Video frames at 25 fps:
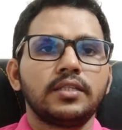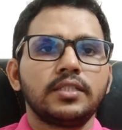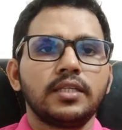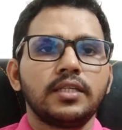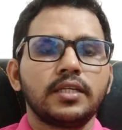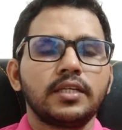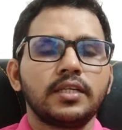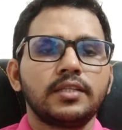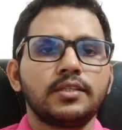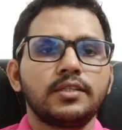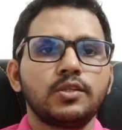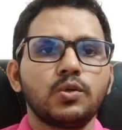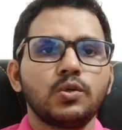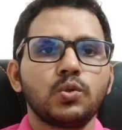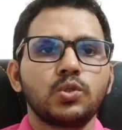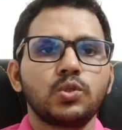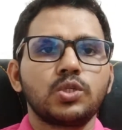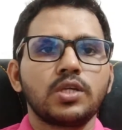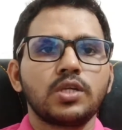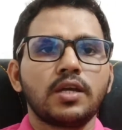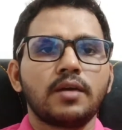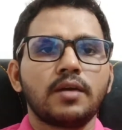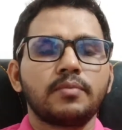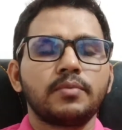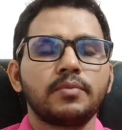সেক্ষেত্রে
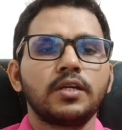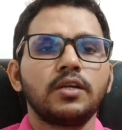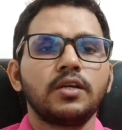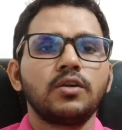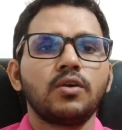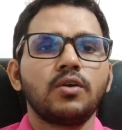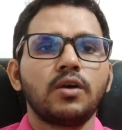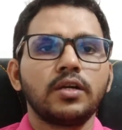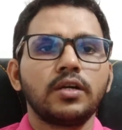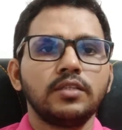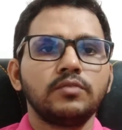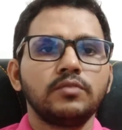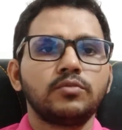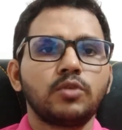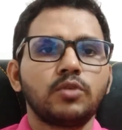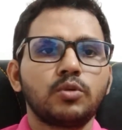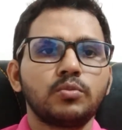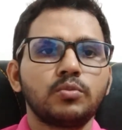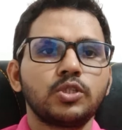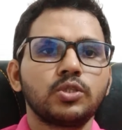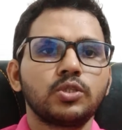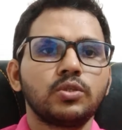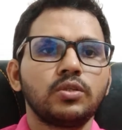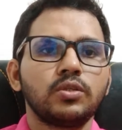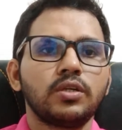হচ্ছে আপনার রং
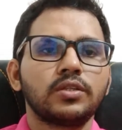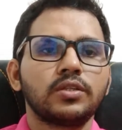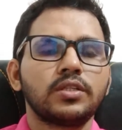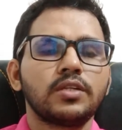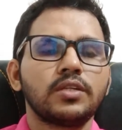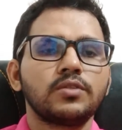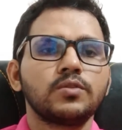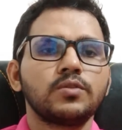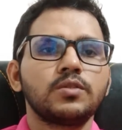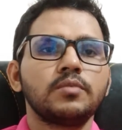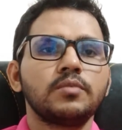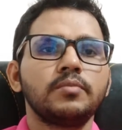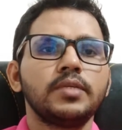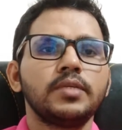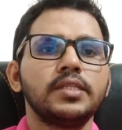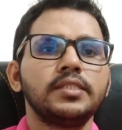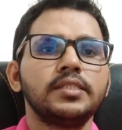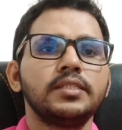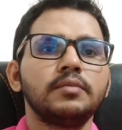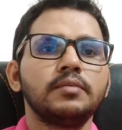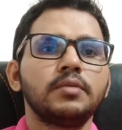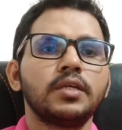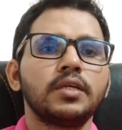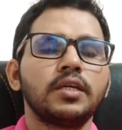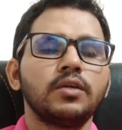ইনফরমেশন অর্থাৎ হচ্ছে
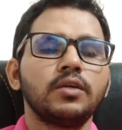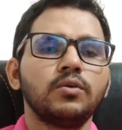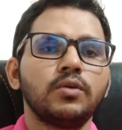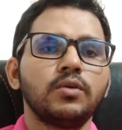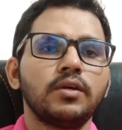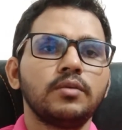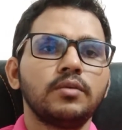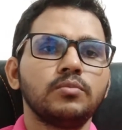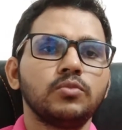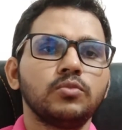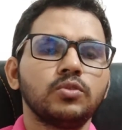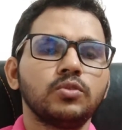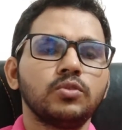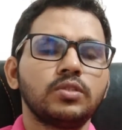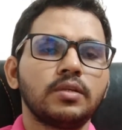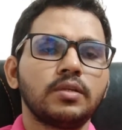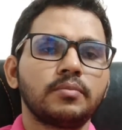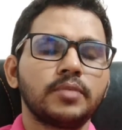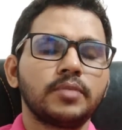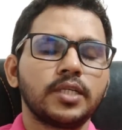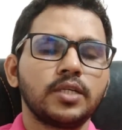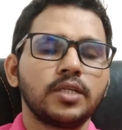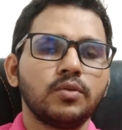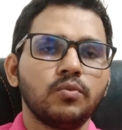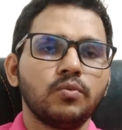বেলজিয়ামে কেউ এই মুহূর্তে
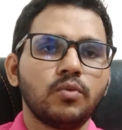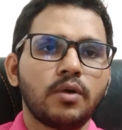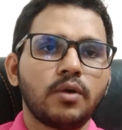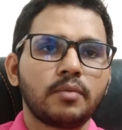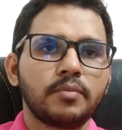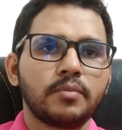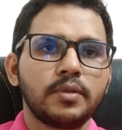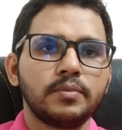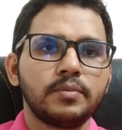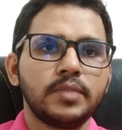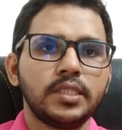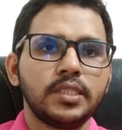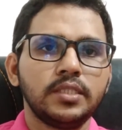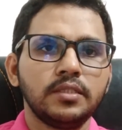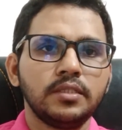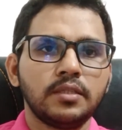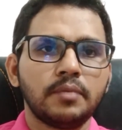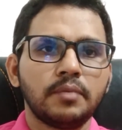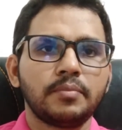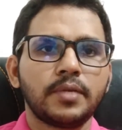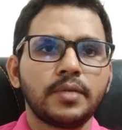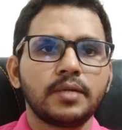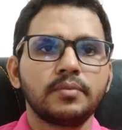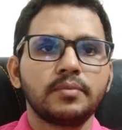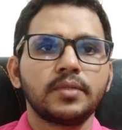আপনাকে ওয়ার্ক পারমিট
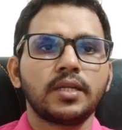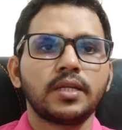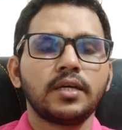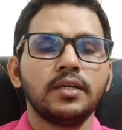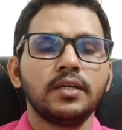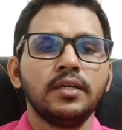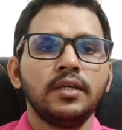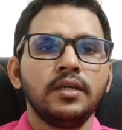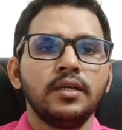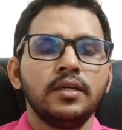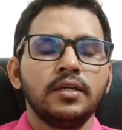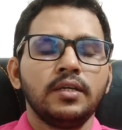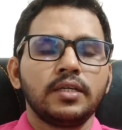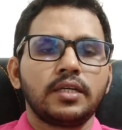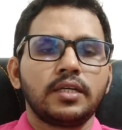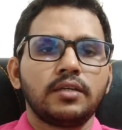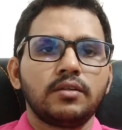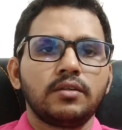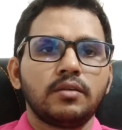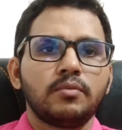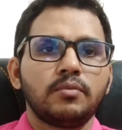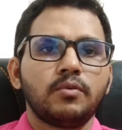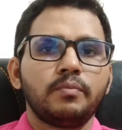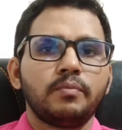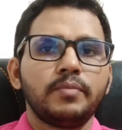দিতে পারবে না
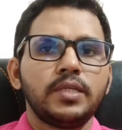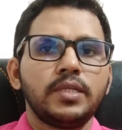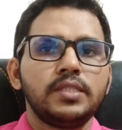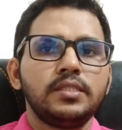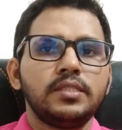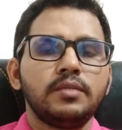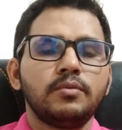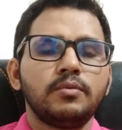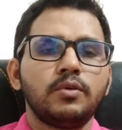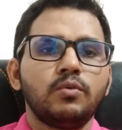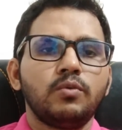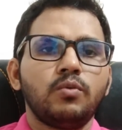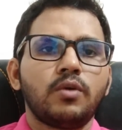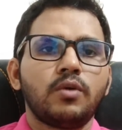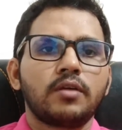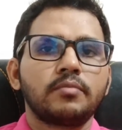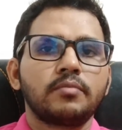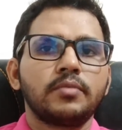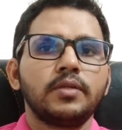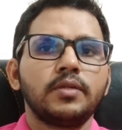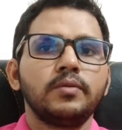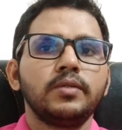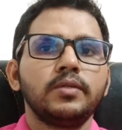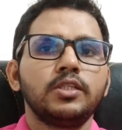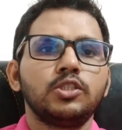কেননা বেলজিয়ামের
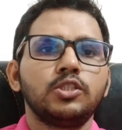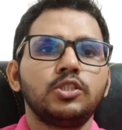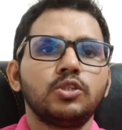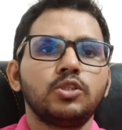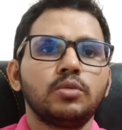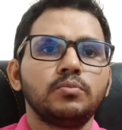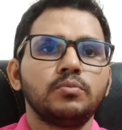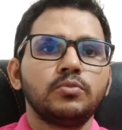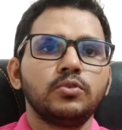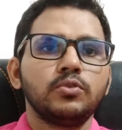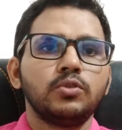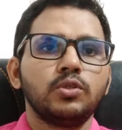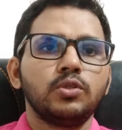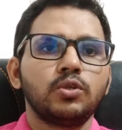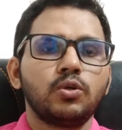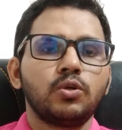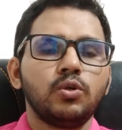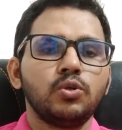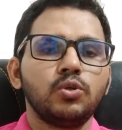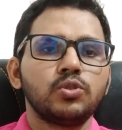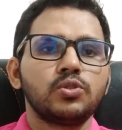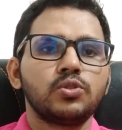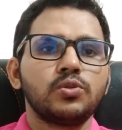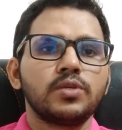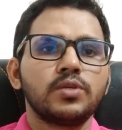ওয়ার্ক পারমিট সম্পূর্ণ
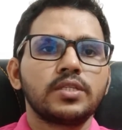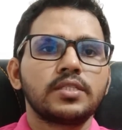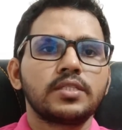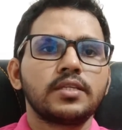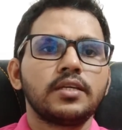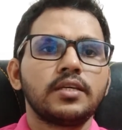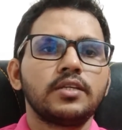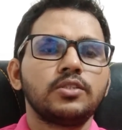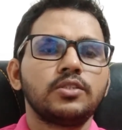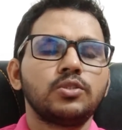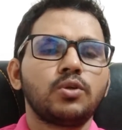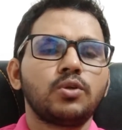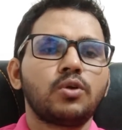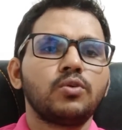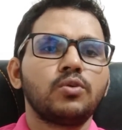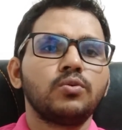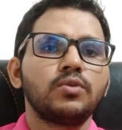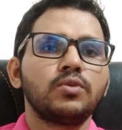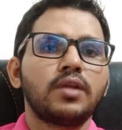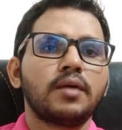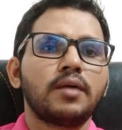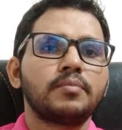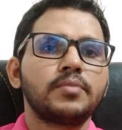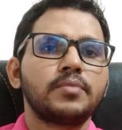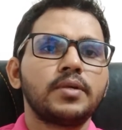ক্লোজ রয়েছে
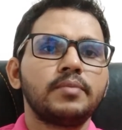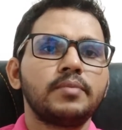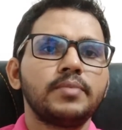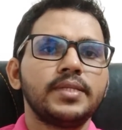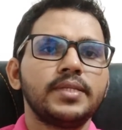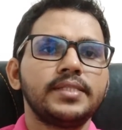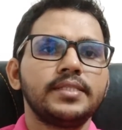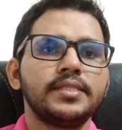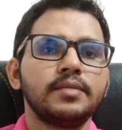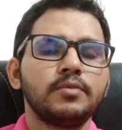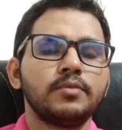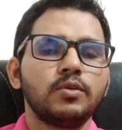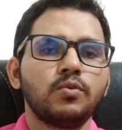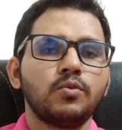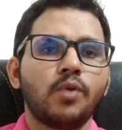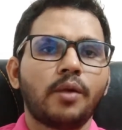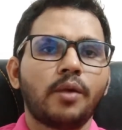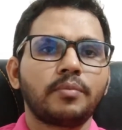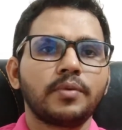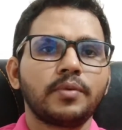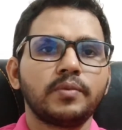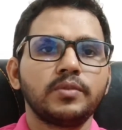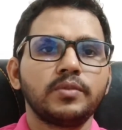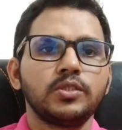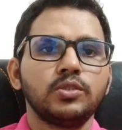যখন আপনার বেলজিয়ামের
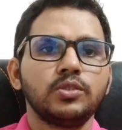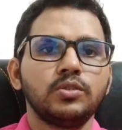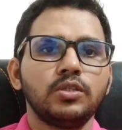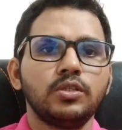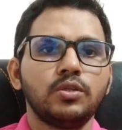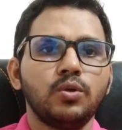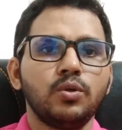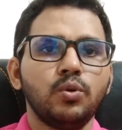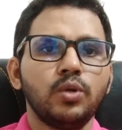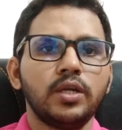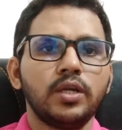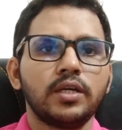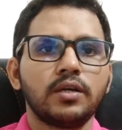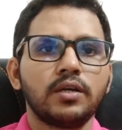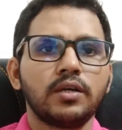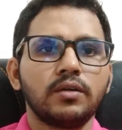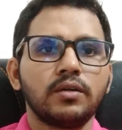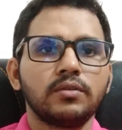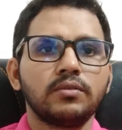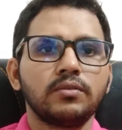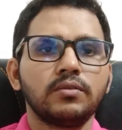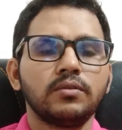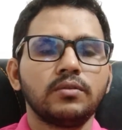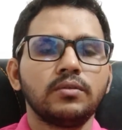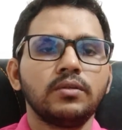ওয়ার্ক পারমিট যদি খুলে
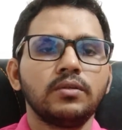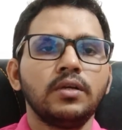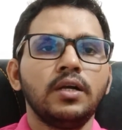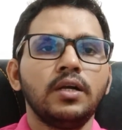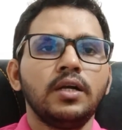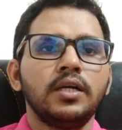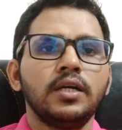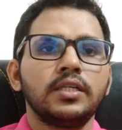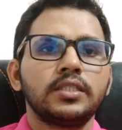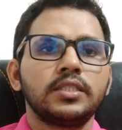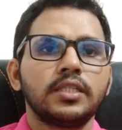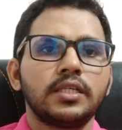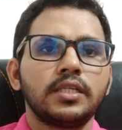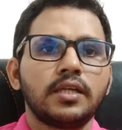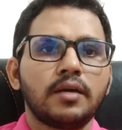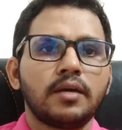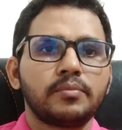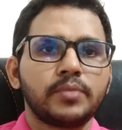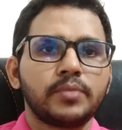কখনও সেটা